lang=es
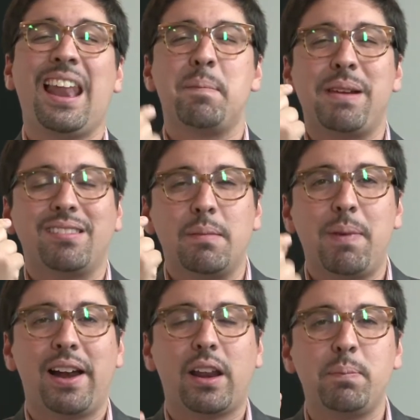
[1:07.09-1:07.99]
la
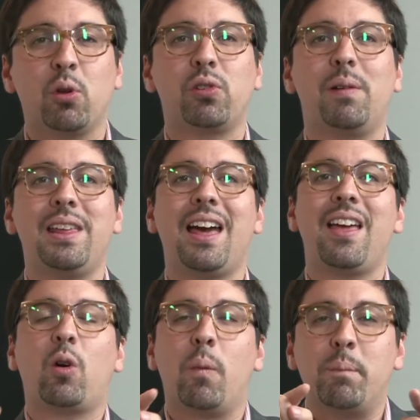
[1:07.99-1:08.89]
principal responsabilidad de
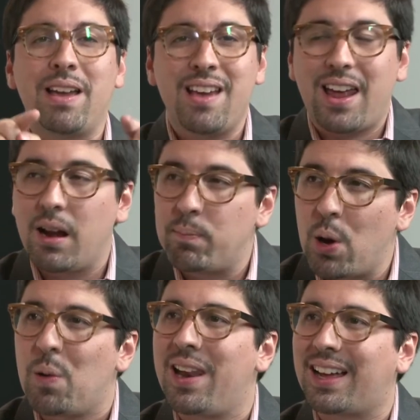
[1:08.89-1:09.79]
acompañar al
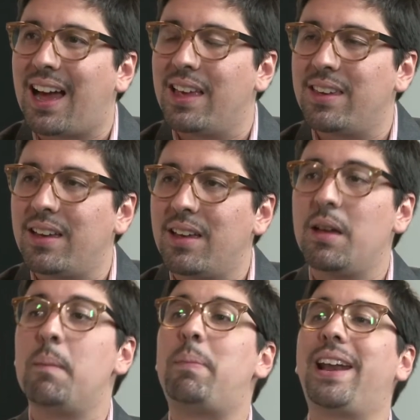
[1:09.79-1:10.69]
pueblo en la calle
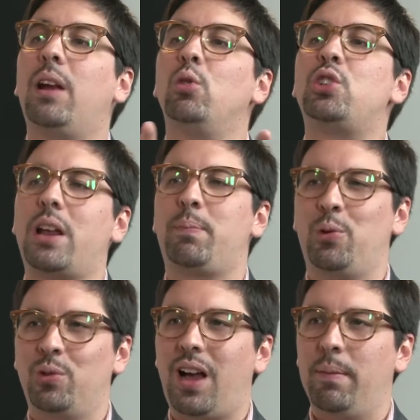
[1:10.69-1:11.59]
para luchar por
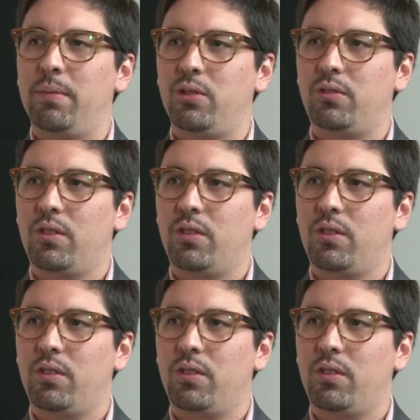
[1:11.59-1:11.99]
un cambio.